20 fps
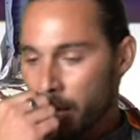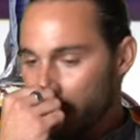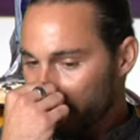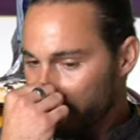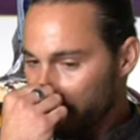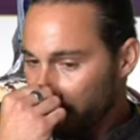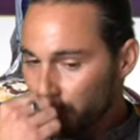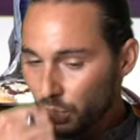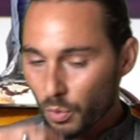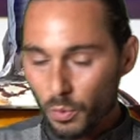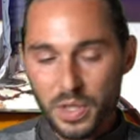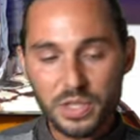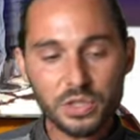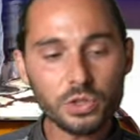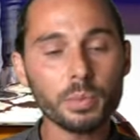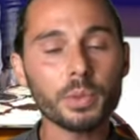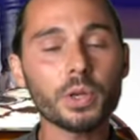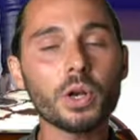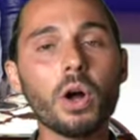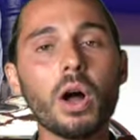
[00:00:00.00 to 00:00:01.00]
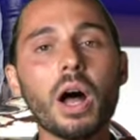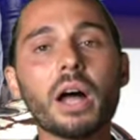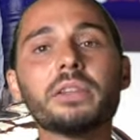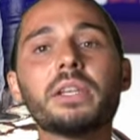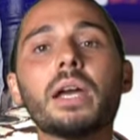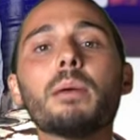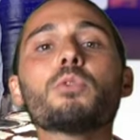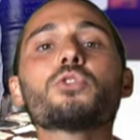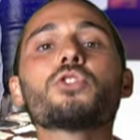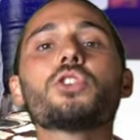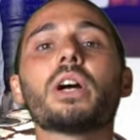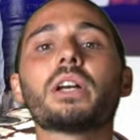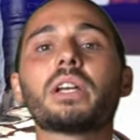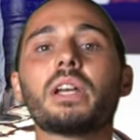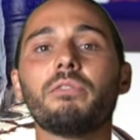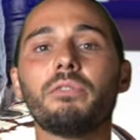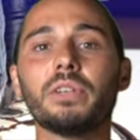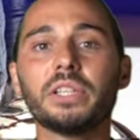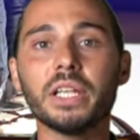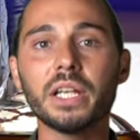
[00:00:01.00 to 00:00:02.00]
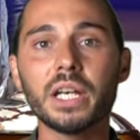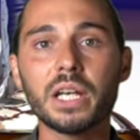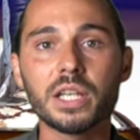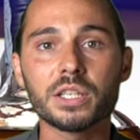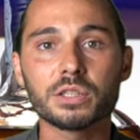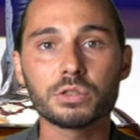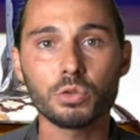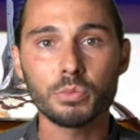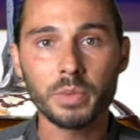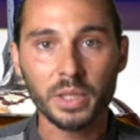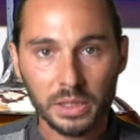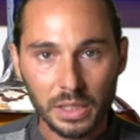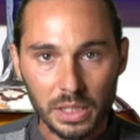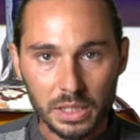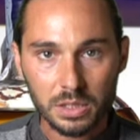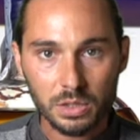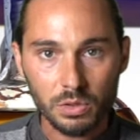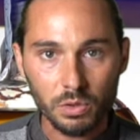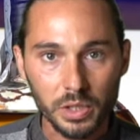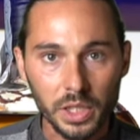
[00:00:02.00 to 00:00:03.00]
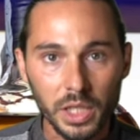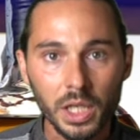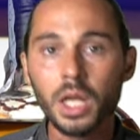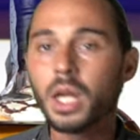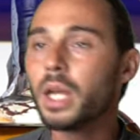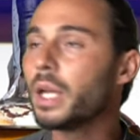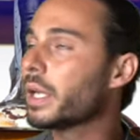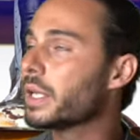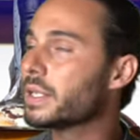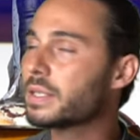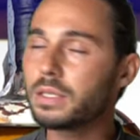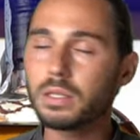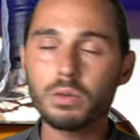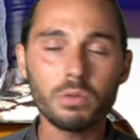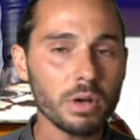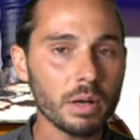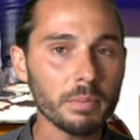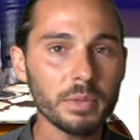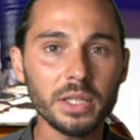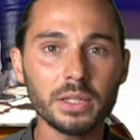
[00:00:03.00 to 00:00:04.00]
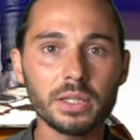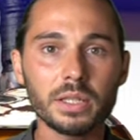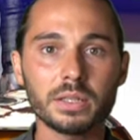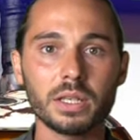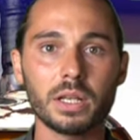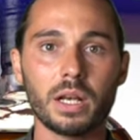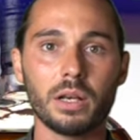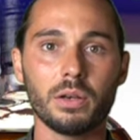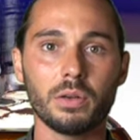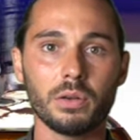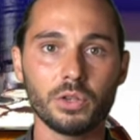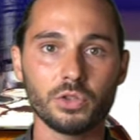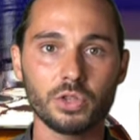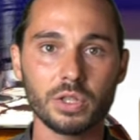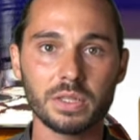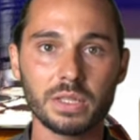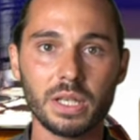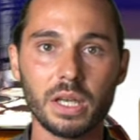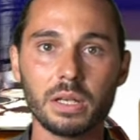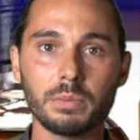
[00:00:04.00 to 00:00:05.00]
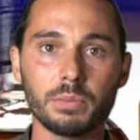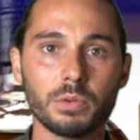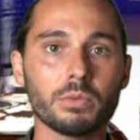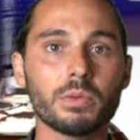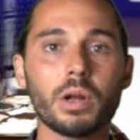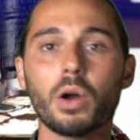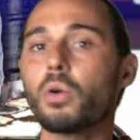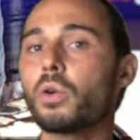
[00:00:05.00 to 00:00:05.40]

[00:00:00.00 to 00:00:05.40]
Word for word: Detto questo però andiamoci anche a vedere le strumentazioni che sicuramente saranno necessarie per una